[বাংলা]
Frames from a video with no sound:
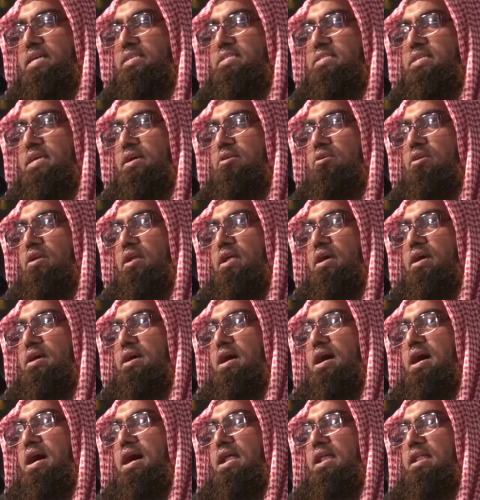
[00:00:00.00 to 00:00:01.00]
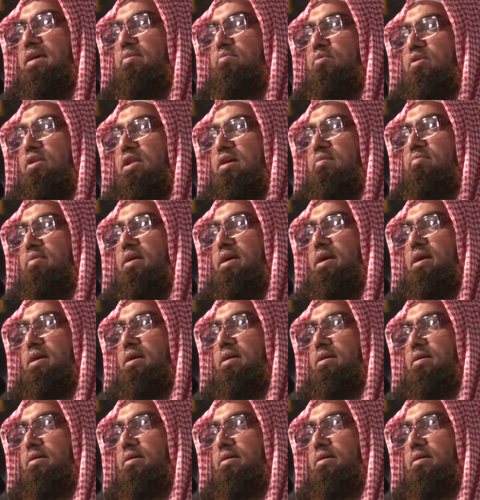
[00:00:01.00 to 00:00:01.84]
আজকে অনেক আলেমোলামা